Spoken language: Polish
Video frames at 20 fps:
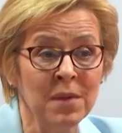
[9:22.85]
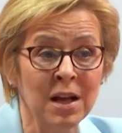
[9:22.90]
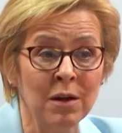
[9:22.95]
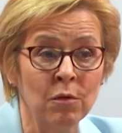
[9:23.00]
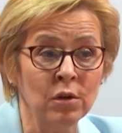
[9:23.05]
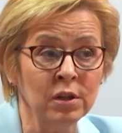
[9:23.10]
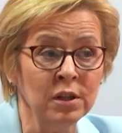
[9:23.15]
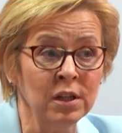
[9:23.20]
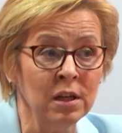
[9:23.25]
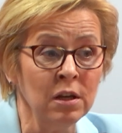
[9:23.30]

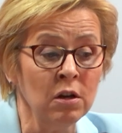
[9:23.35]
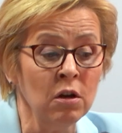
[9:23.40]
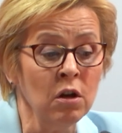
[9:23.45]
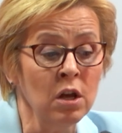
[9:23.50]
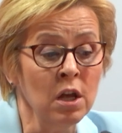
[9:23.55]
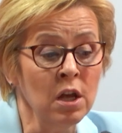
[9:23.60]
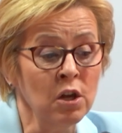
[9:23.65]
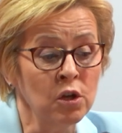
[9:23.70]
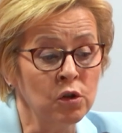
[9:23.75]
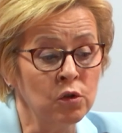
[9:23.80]
Mało
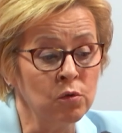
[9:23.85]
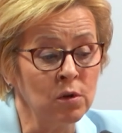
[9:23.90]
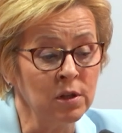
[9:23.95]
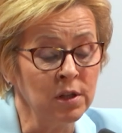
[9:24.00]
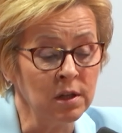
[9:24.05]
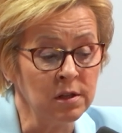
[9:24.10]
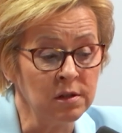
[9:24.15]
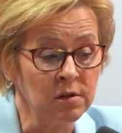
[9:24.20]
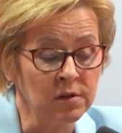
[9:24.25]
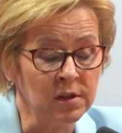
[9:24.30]
tego,
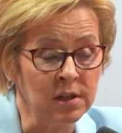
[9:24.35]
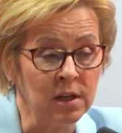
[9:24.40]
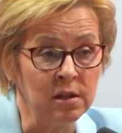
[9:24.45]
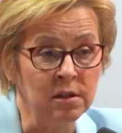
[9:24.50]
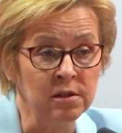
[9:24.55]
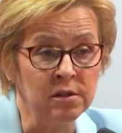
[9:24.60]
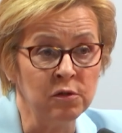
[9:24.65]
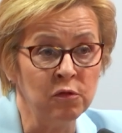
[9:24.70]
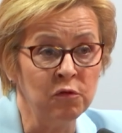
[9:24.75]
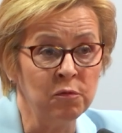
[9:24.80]
członek
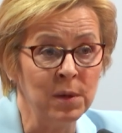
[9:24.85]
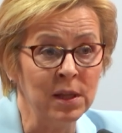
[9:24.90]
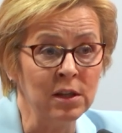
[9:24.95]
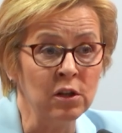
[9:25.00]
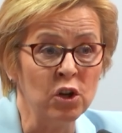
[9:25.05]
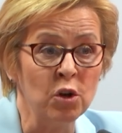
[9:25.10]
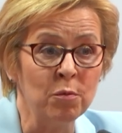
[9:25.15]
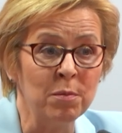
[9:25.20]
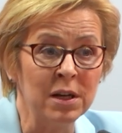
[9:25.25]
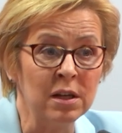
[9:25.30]
socjalistów,
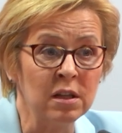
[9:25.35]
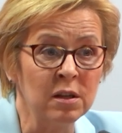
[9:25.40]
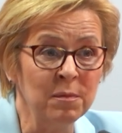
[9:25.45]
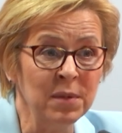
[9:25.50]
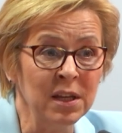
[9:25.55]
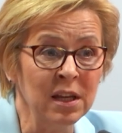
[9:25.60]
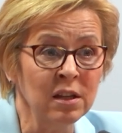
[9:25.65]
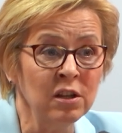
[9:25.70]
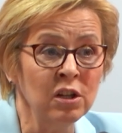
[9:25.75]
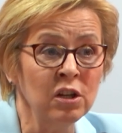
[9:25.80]
pan Robert
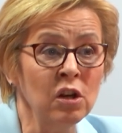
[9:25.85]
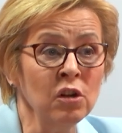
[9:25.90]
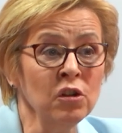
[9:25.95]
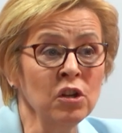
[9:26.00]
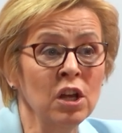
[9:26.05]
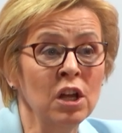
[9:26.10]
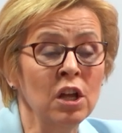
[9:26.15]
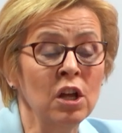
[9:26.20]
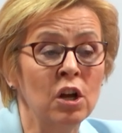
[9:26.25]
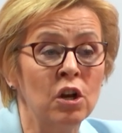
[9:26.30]

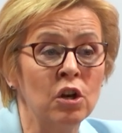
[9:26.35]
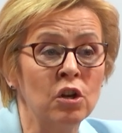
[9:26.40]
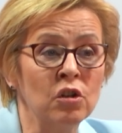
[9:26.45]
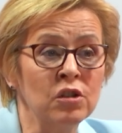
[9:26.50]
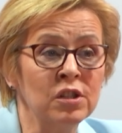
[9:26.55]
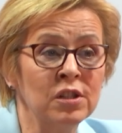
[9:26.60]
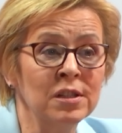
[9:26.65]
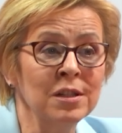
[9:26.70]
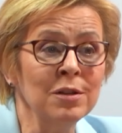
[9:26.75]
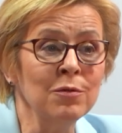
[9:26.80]
Biedroń,
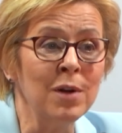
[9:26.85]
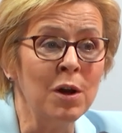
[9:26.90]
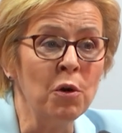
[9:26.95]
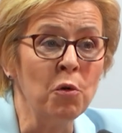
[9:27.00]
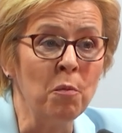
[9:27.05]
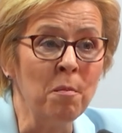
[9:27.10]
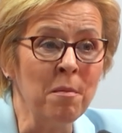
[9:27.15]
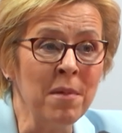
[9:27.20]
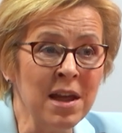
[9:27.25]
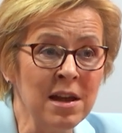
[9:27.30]

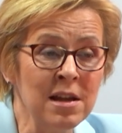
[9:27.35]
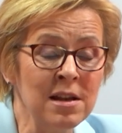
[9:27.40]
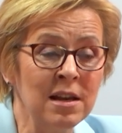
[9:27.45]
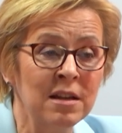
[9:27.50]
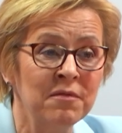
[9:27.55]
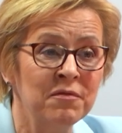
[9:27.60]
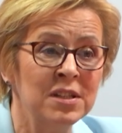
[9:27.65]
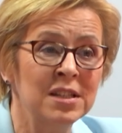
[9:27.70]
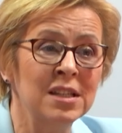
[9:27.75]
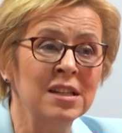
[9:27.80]
rozsyłał
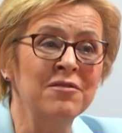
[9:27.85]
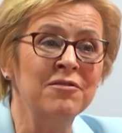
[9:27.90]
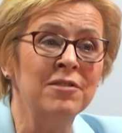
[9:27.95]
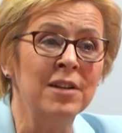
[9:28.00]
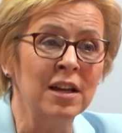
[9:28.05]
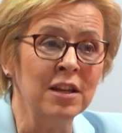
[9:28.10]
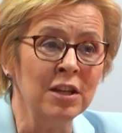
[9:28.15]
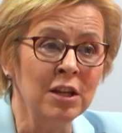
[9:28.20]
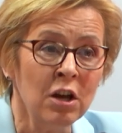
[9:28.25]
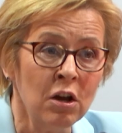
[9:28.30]
maile
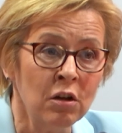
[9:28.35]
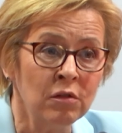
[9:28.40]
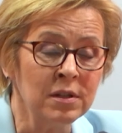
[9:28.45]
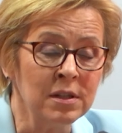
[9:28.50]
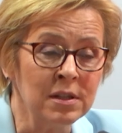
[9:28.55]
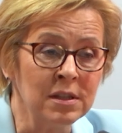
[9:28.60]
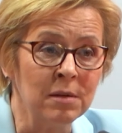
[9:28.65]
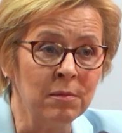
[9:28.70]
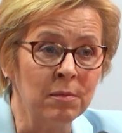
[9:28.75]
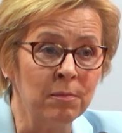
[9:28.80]

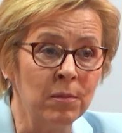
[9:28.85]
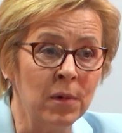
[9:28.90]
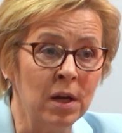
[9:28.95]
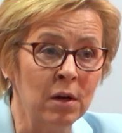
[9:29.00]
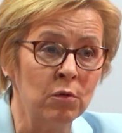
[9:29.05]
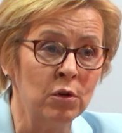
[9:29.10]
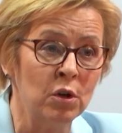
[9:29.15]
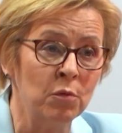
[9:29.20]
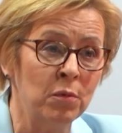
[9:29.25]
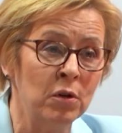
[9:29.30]
wzywające
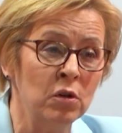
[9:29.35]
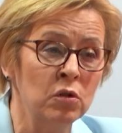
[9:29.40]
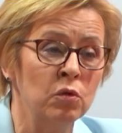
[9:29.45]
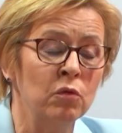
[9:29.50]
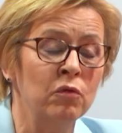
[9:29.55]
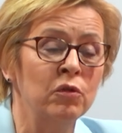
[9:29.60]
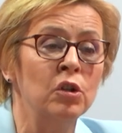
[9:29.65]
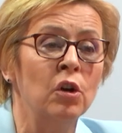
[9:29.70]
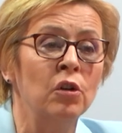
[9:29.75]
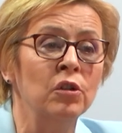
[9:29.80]

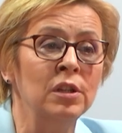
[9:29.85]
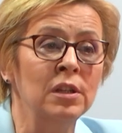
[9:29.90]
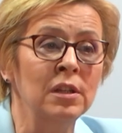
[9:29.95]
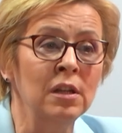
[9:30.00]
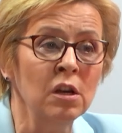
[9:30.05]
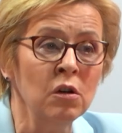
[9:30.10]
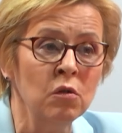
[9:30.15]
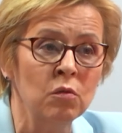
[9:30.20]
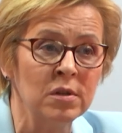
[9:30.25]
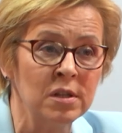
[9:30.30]
europosłów do
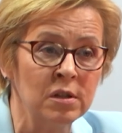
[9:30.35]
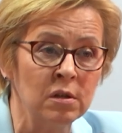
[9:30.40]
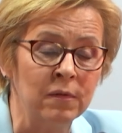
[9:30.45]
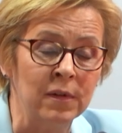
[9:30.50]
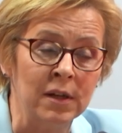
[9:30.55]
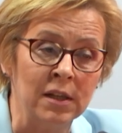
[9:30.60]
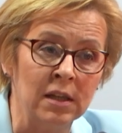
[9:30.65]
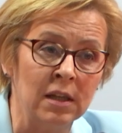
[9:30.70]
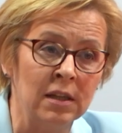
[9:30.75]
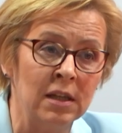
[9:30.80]

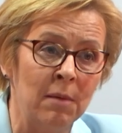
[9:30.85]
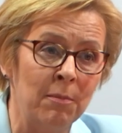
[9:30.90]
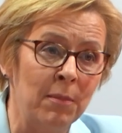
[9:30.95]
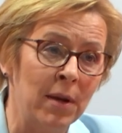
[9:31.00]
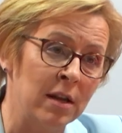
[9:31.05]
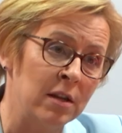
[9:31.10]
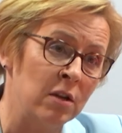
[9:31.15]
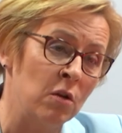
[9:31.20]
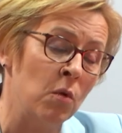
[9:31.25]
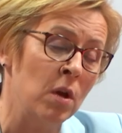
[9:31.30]
niegłosowania na
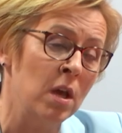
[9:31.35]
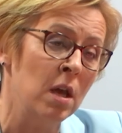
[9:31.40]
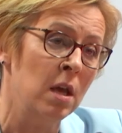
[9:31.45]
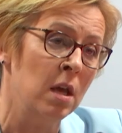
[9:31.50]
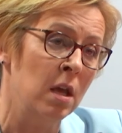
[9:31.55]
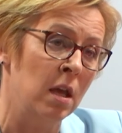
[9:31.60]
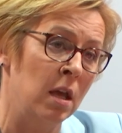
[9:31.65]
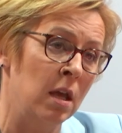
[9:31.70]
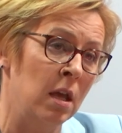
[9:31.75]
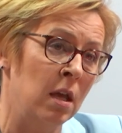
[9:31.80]
panią
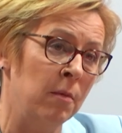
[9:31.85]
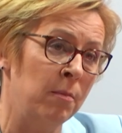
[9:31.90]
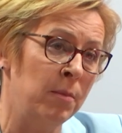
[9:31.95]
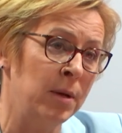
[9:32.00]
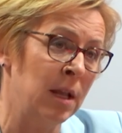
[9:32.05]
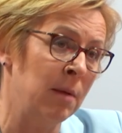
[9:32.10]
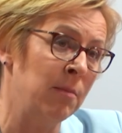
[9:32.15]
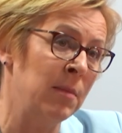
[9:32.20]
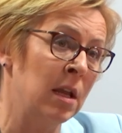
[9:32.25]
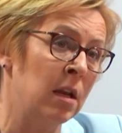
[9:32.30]
e,
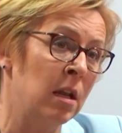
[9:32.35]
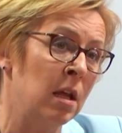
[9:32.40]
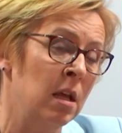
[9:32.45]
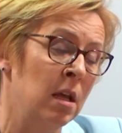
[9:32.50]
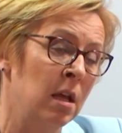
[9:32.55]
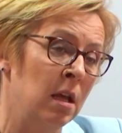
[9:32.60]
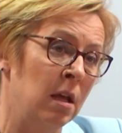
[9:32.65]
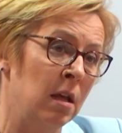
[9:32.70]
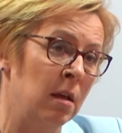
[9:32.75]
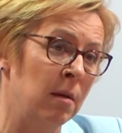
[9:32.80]
premier
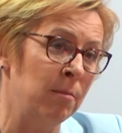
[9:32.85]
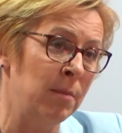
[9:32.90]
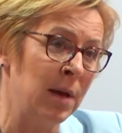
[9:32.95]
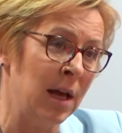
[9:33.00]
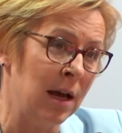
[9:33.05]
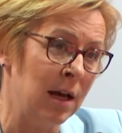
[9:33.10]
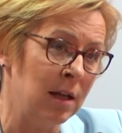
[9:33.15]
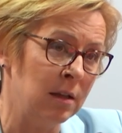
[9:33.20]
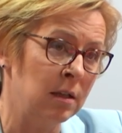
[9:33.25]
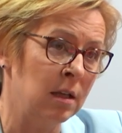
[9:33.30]
e,
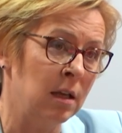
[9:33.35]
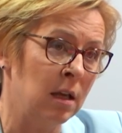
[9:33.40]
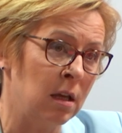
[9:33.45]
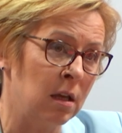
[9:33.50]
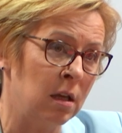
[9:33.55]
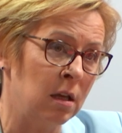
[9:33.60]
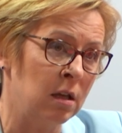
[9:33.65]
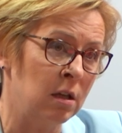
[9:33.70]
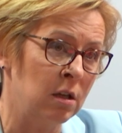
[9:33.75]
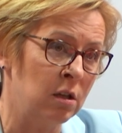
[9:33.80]
Beatę
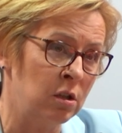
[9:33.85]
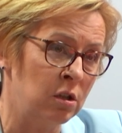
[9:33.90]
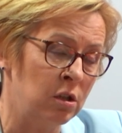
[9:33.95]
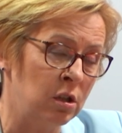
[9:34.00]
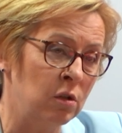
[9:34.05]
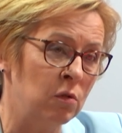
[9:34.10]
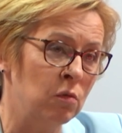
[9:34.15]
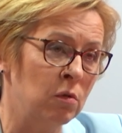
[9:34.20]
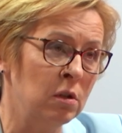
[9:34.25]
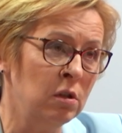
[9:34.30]
e,
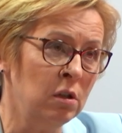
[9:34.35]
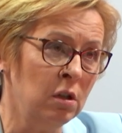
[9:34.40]
Szydło.